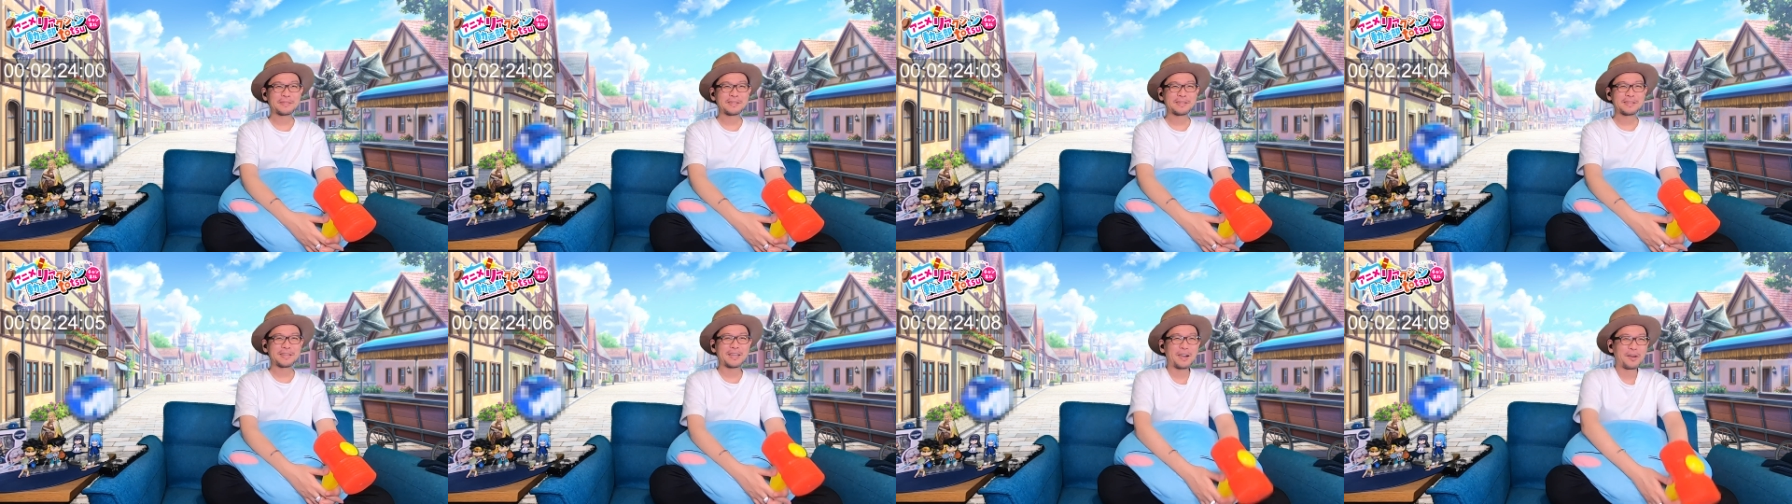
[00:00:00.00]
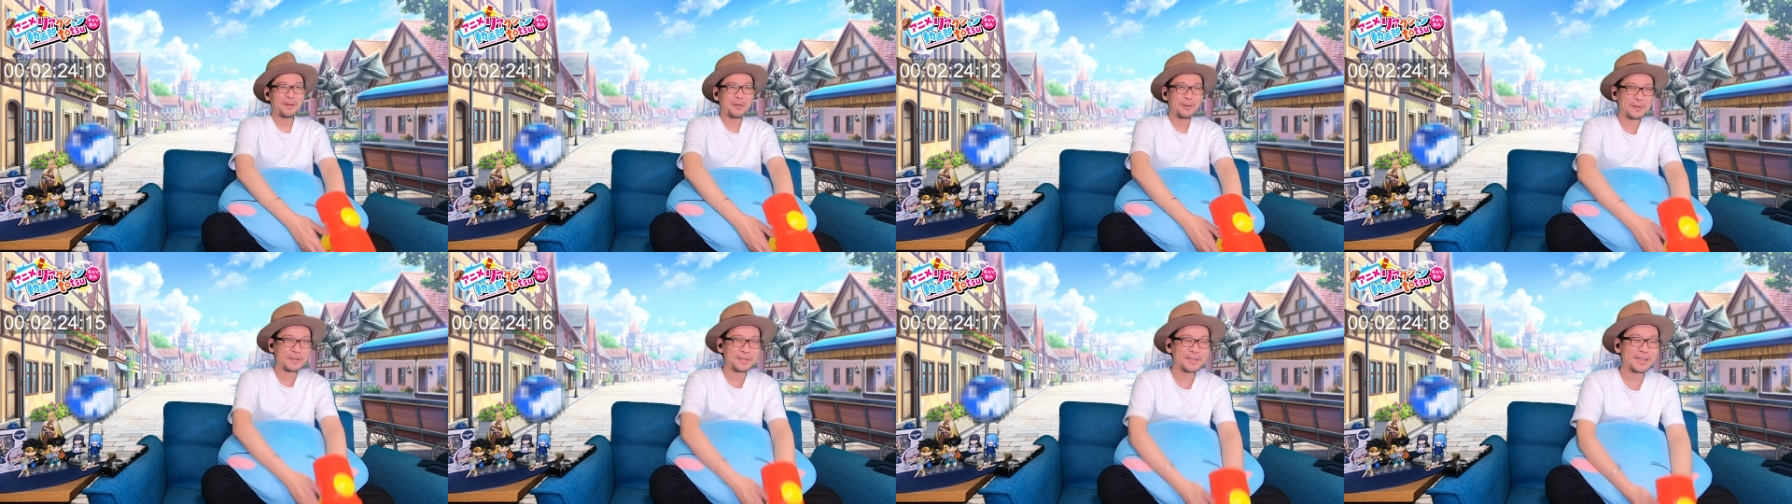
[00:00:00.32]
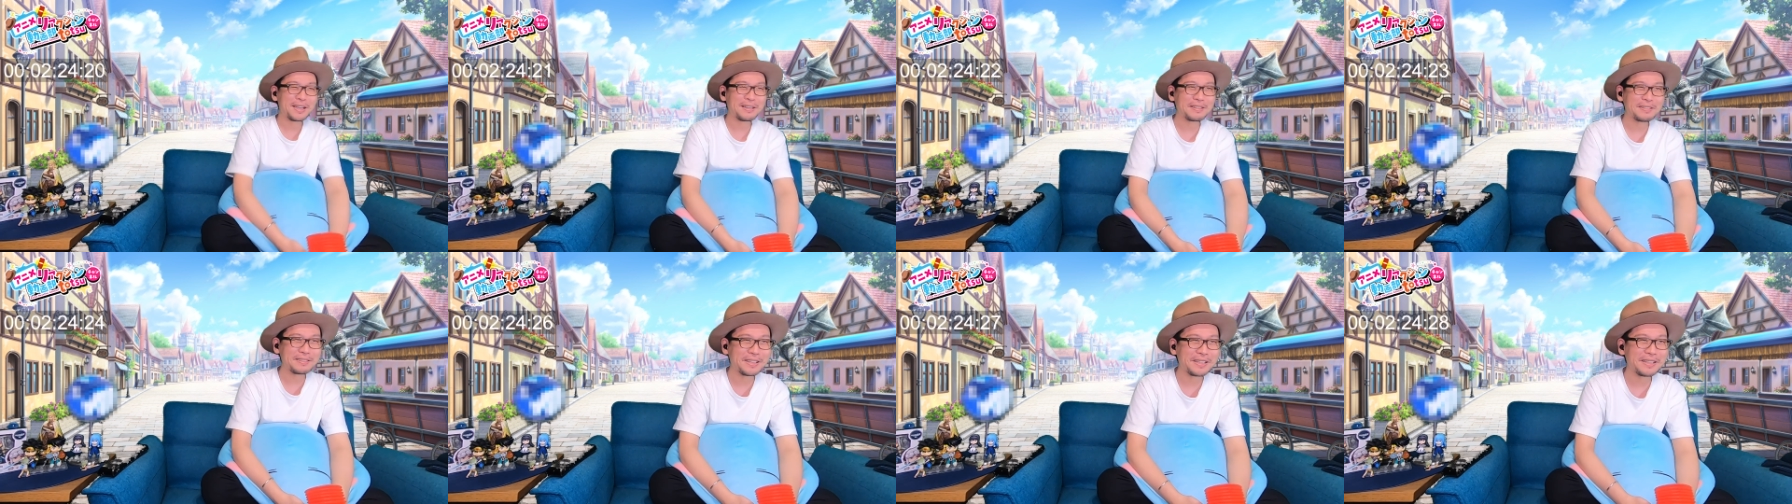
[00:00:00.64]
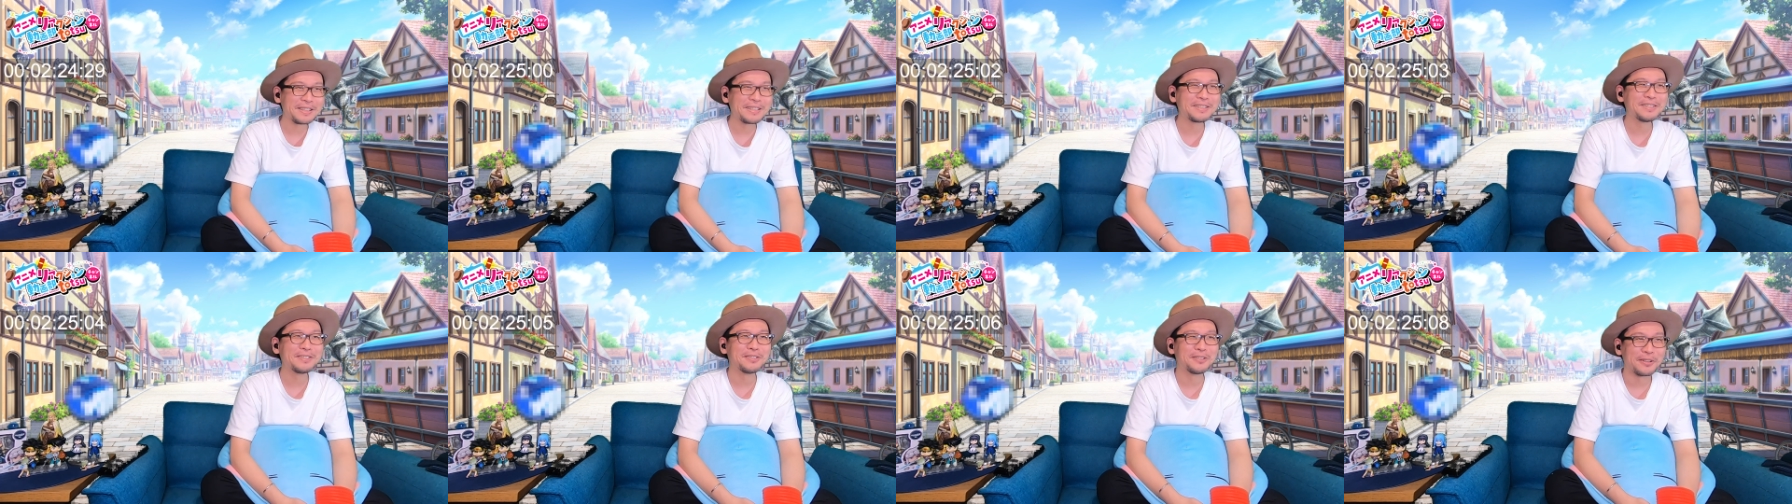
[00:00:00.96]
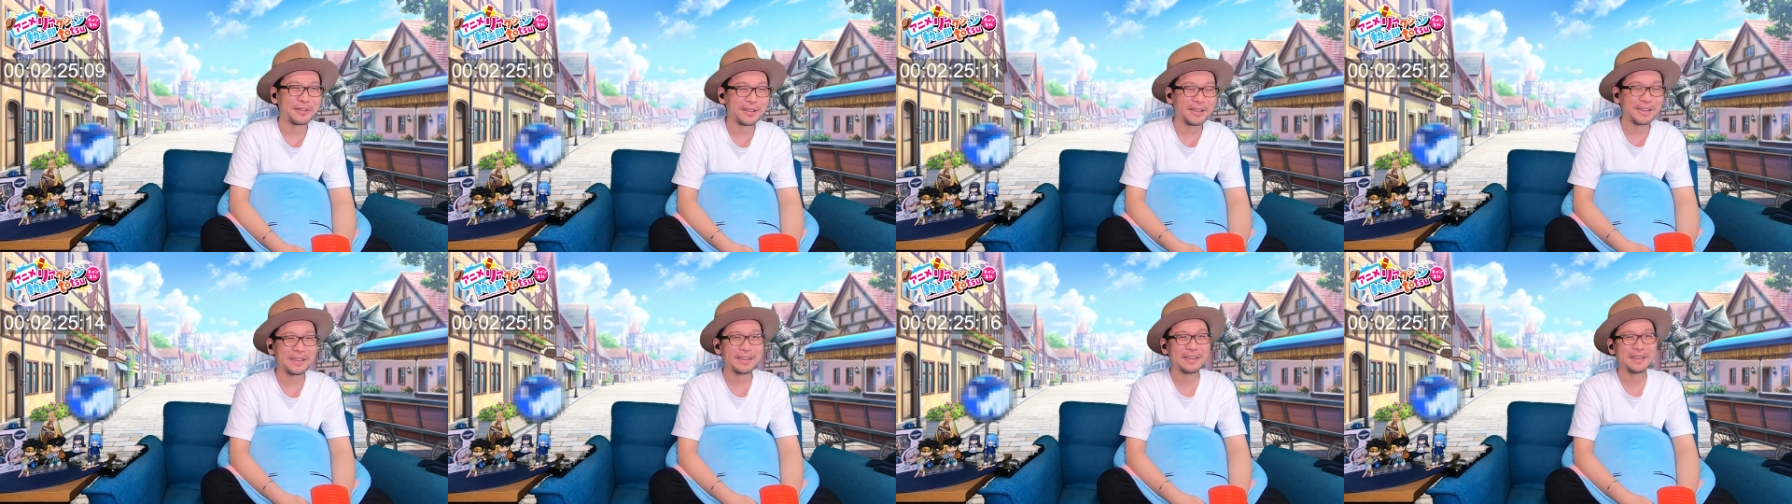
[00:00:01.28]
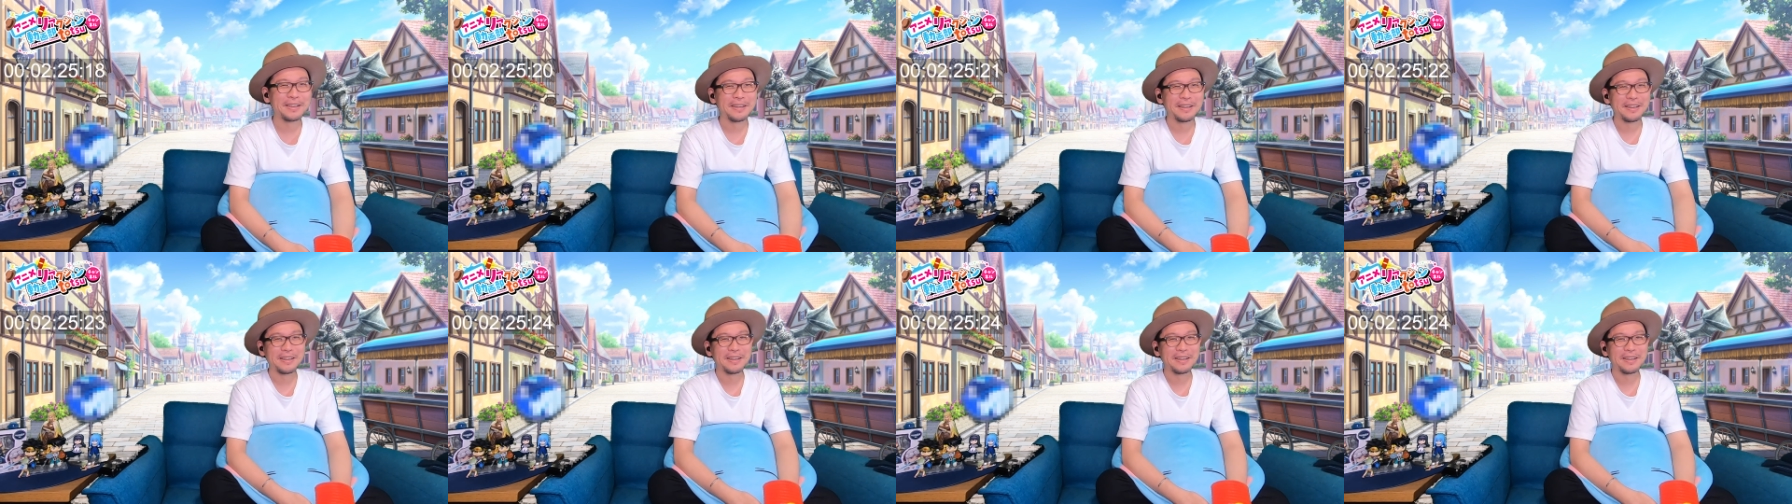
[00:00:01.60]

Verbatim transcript: いや、翻訳できるのね。